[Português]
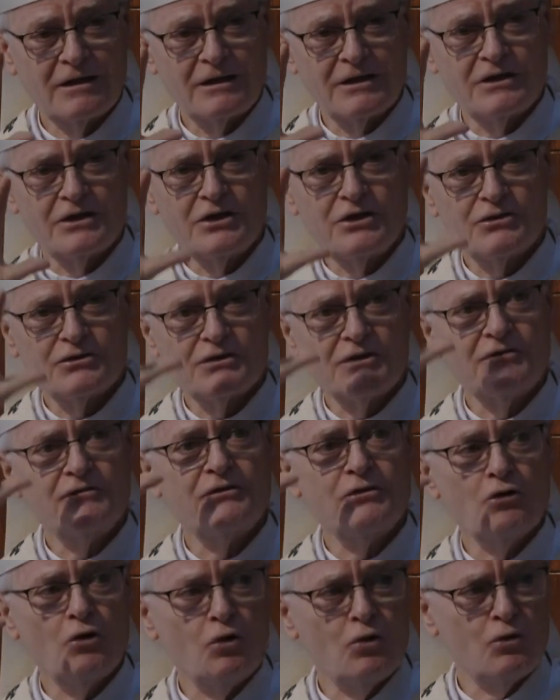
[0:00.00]
que Deus
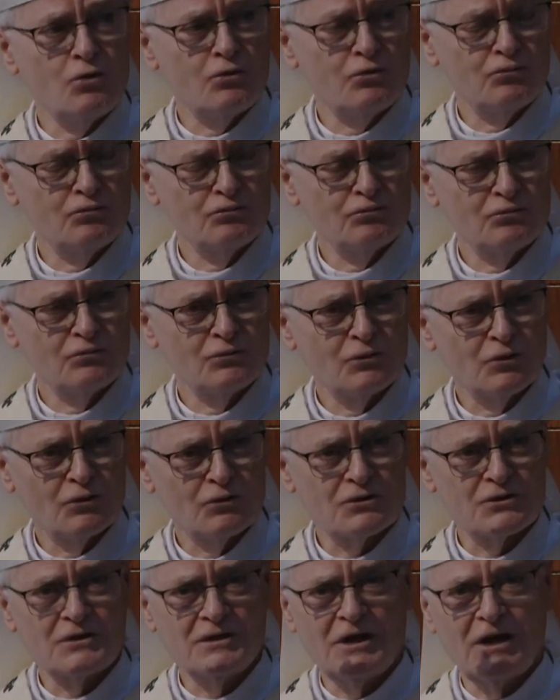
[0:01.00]
enviou: o
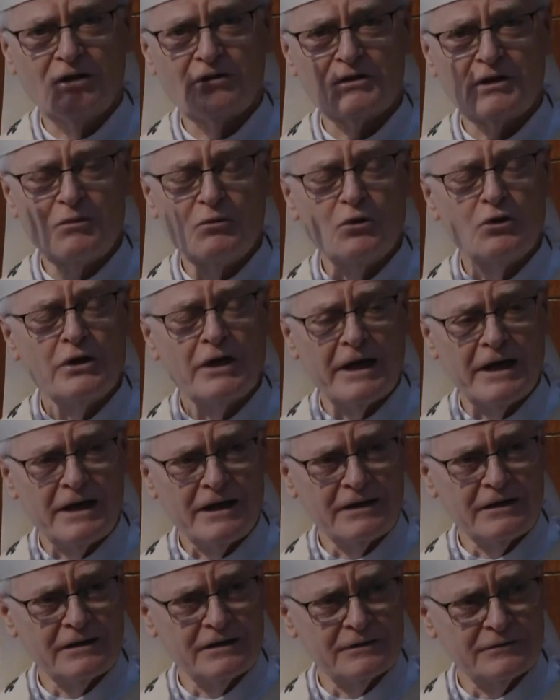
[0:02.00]
sinal da mulher